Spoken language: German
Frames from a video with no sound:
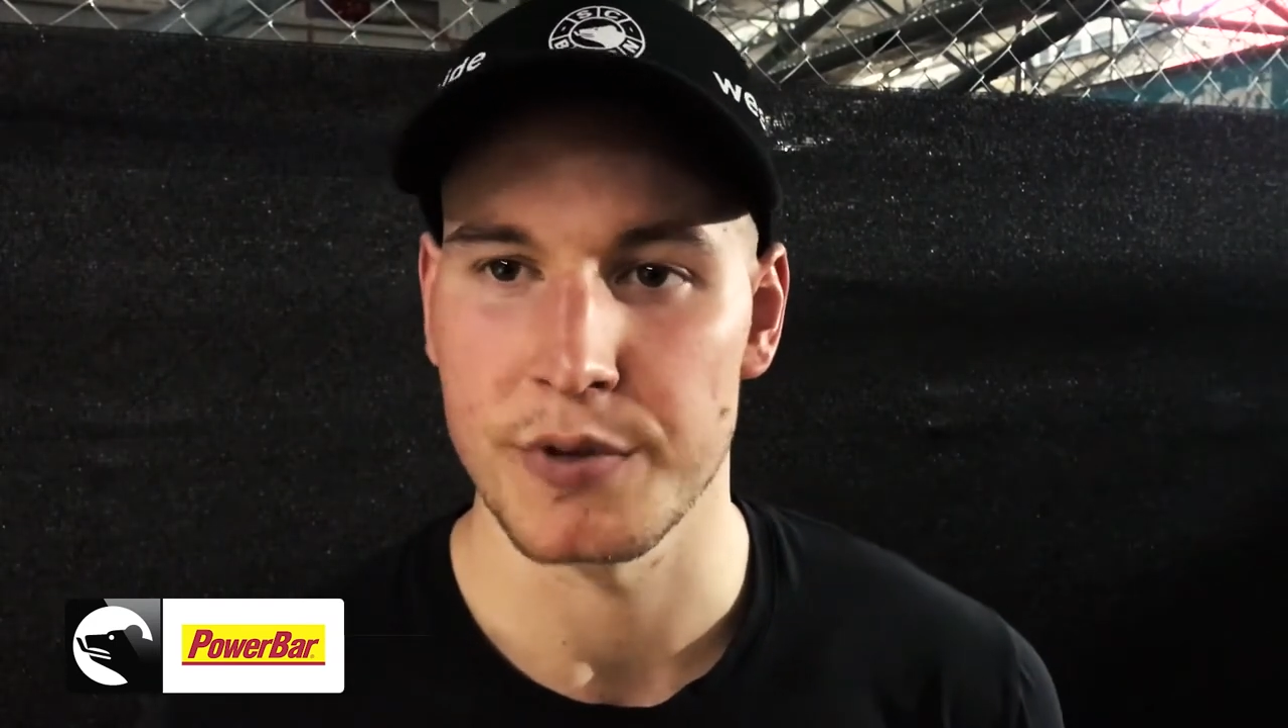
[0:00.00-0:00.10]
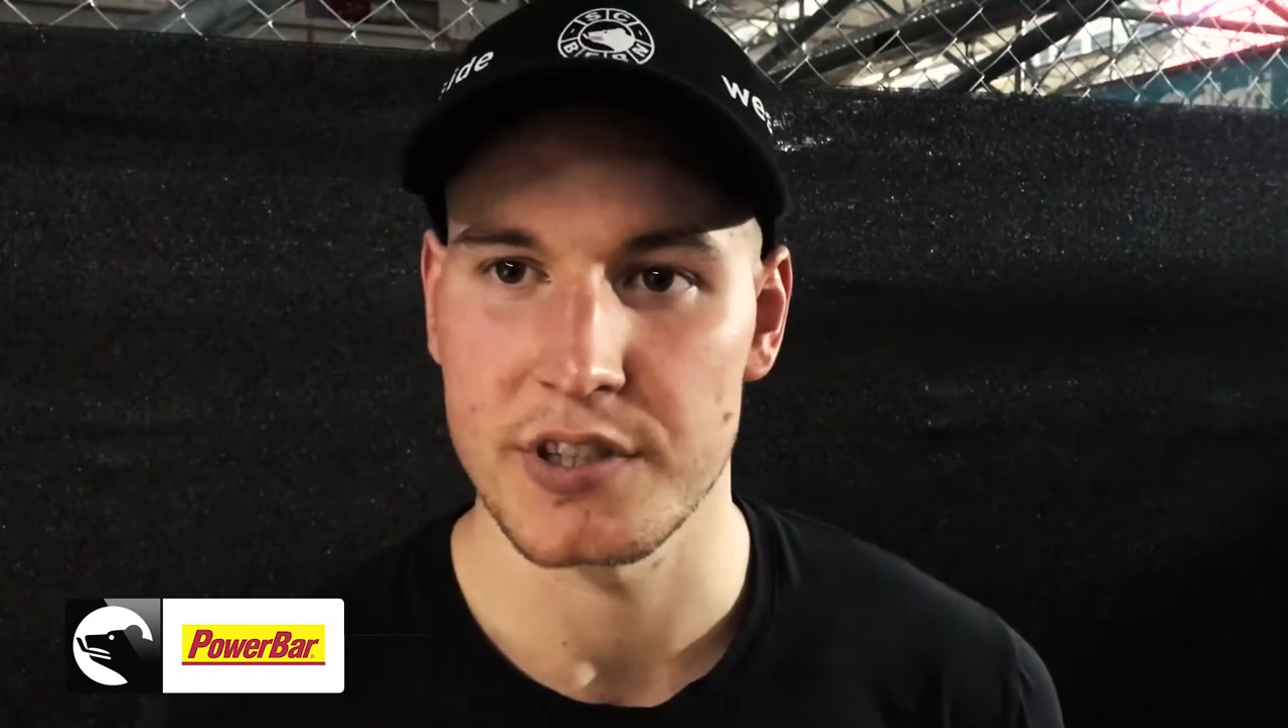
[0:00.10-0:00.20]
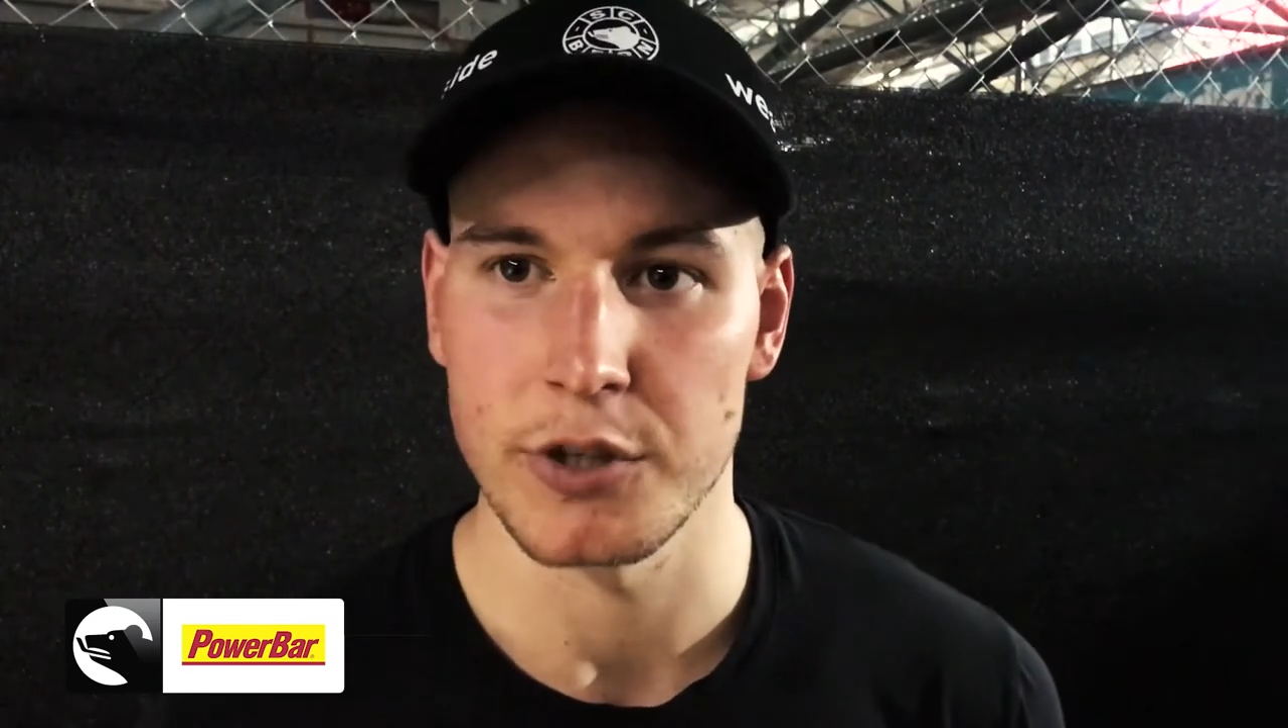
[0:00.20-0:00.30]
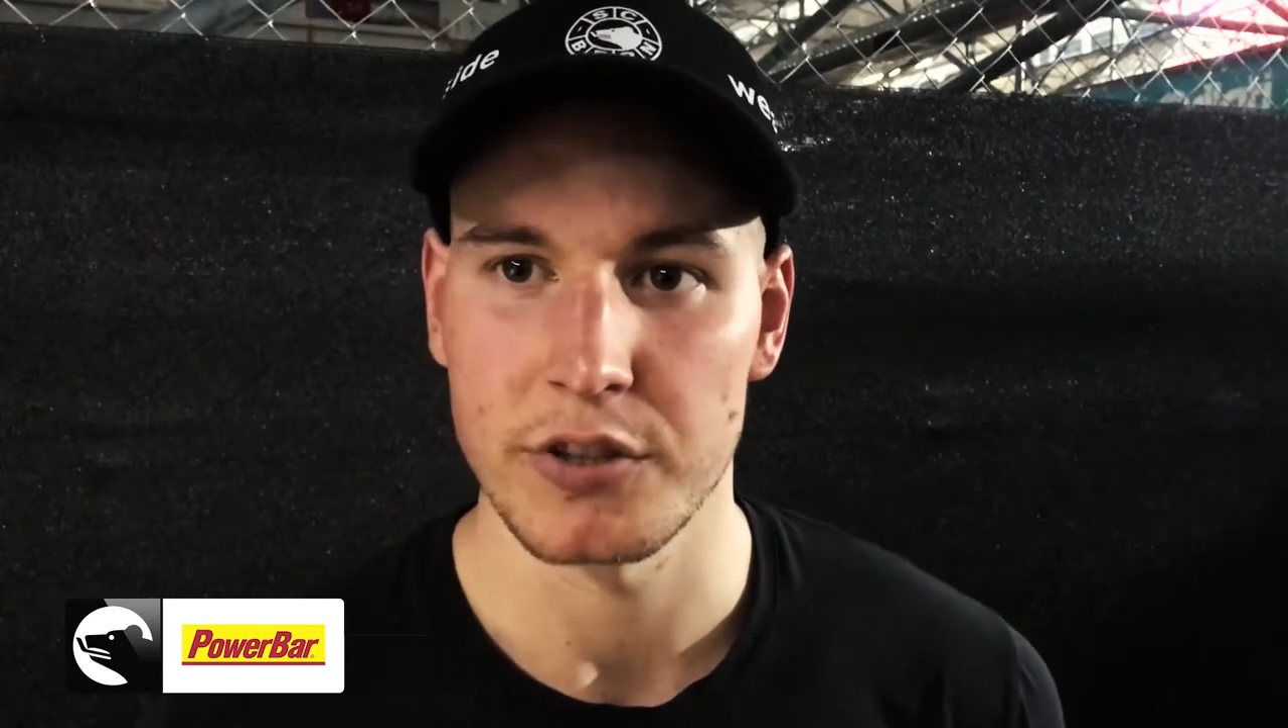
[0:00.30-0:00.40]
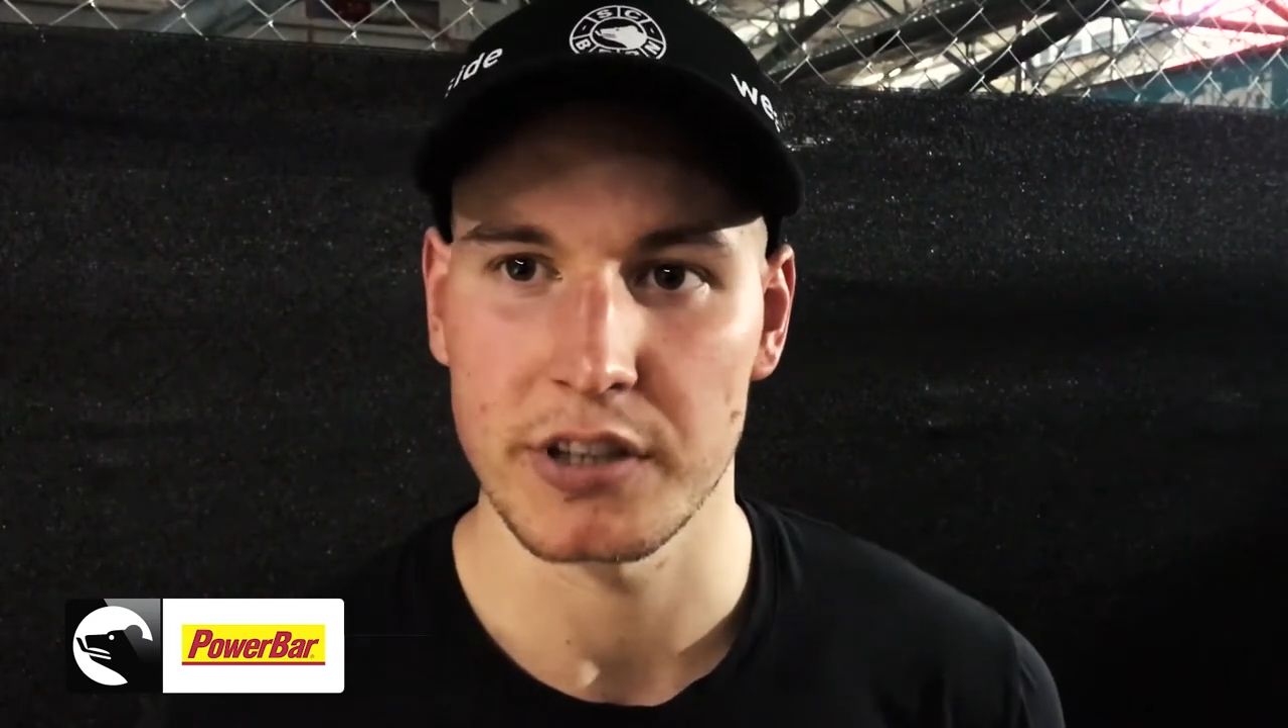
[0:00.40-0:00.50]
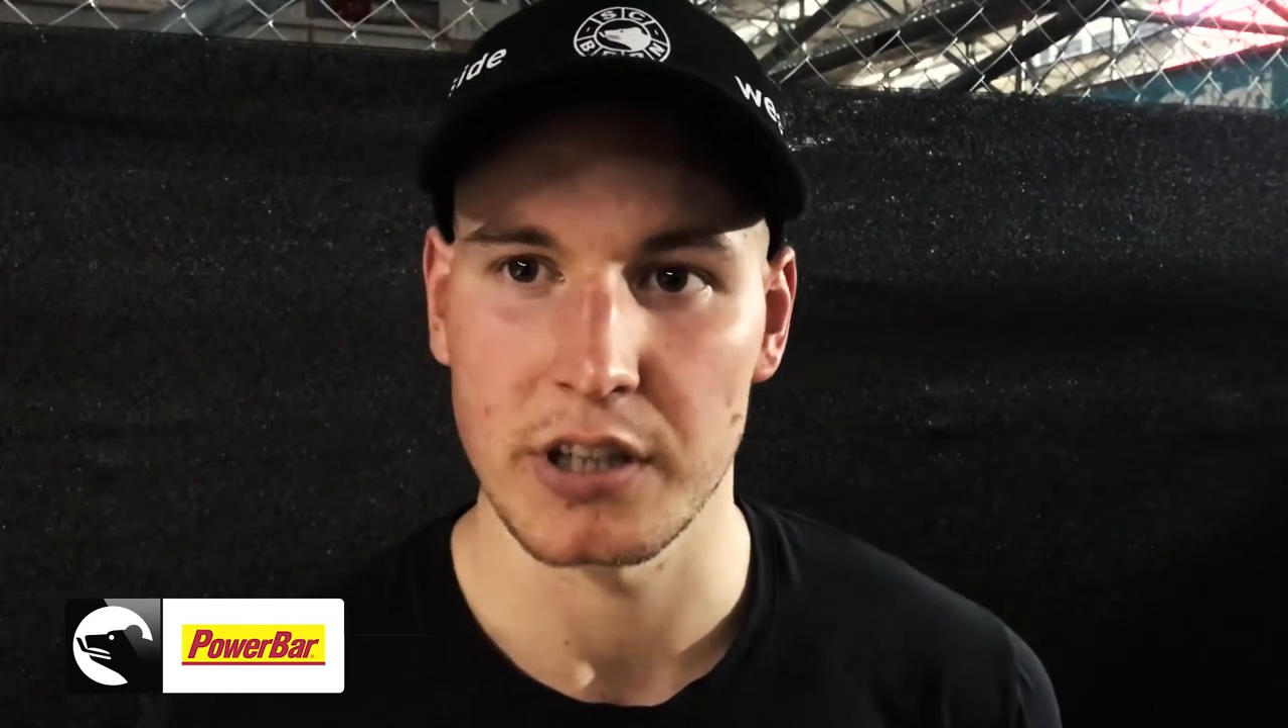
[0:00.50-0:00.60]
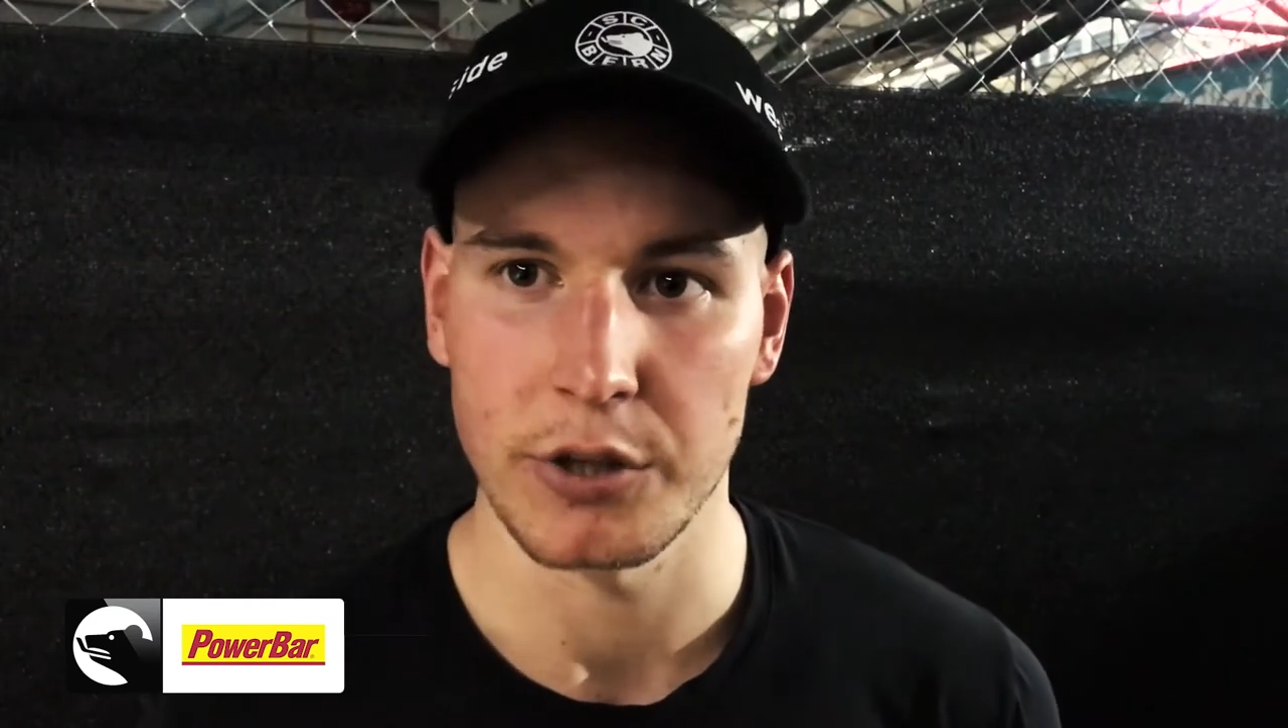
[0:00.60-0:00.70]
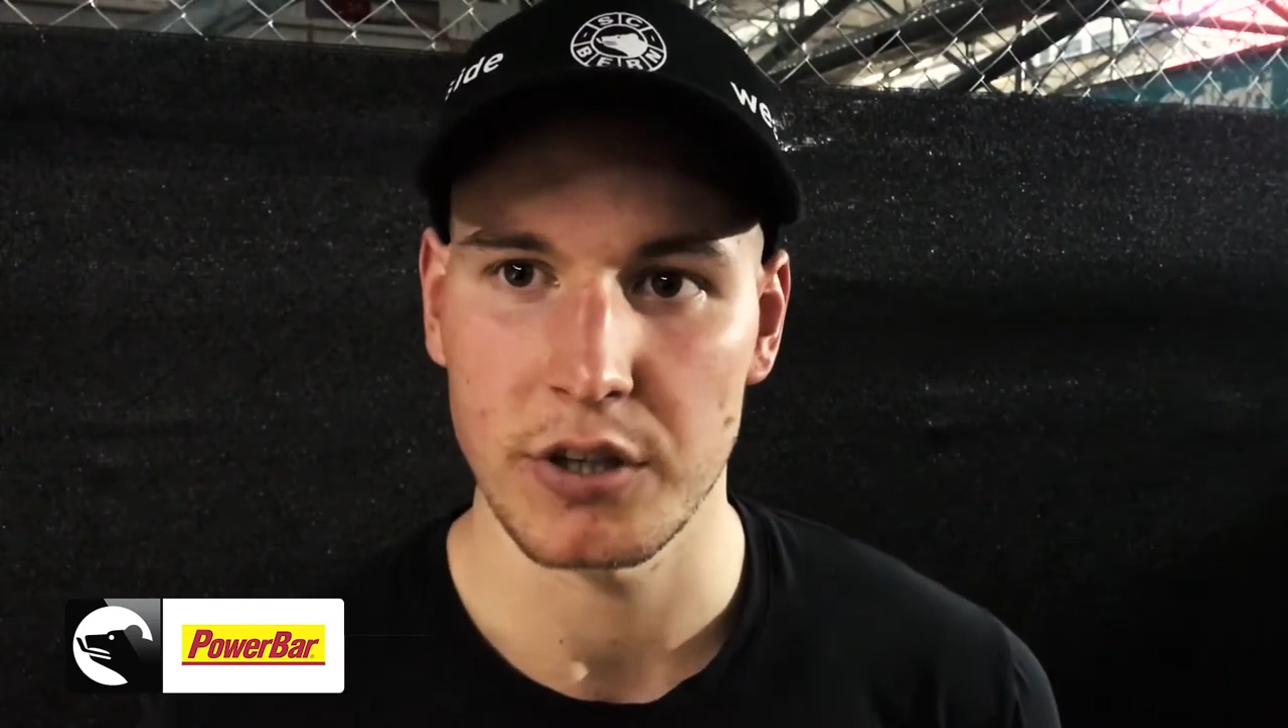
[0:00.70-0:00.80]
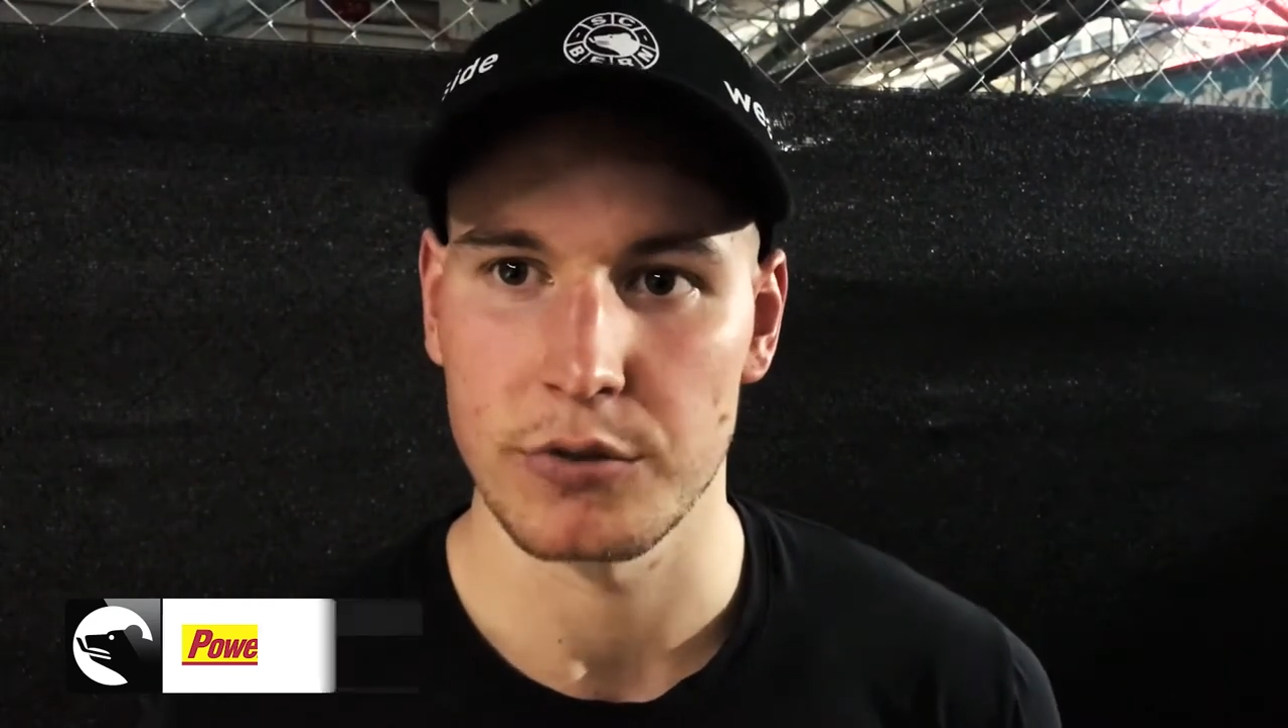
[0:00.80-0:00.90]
das nötige Glück